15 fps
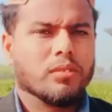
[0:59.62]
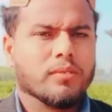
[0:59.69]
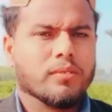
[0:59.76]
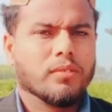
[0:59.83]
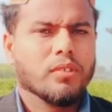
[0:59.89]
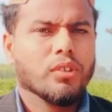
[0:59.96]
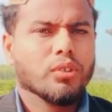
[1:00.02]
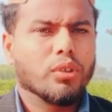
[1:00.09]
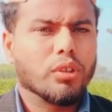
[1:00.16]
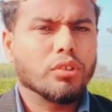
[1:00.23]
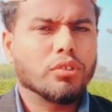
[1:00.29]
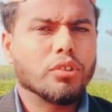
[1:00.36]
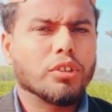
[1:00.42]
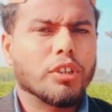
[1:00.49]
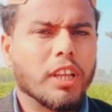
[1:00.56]
नुस्खा तो
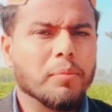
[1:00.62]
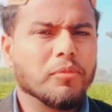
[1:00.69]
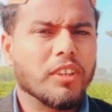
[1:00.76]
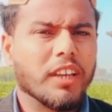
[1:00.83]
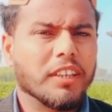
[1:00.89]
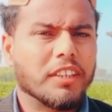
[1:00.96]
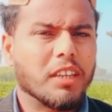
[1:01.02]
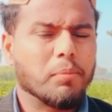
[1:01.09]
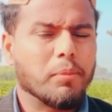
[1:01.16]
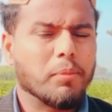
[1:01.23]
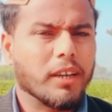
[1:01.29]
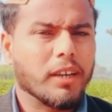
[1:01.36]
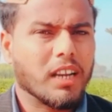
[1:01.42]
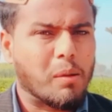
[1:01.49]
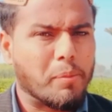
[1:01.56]
दोस्तों टाइम जाए किए
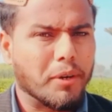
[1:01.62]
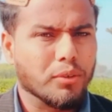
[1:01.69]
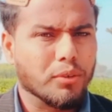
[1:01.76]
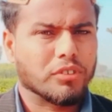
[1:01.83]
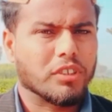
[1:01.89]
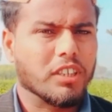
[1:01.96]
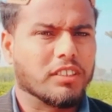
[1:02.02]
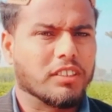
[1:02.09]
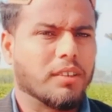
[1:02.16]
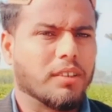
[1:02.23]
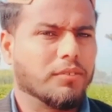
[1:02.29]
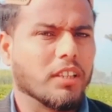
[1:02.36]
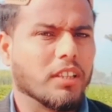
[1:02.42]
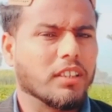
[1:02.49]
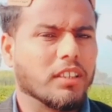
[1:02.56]
बगैर हम अपने नुस्खे की तरफ
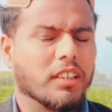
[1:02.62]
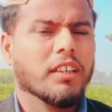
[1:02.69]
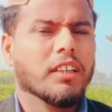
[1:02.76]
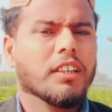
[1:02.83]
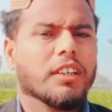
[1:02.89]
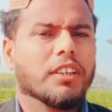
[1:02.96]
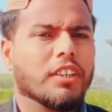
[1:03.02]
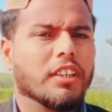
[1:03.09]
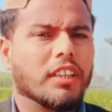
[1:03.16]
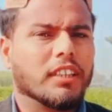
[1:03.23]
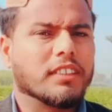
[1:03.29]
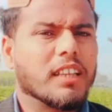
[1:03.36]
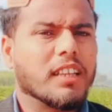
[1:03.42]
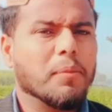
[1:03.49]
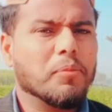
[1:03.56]
चलते हैं ठीक है
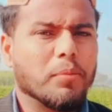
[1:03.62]
सबसे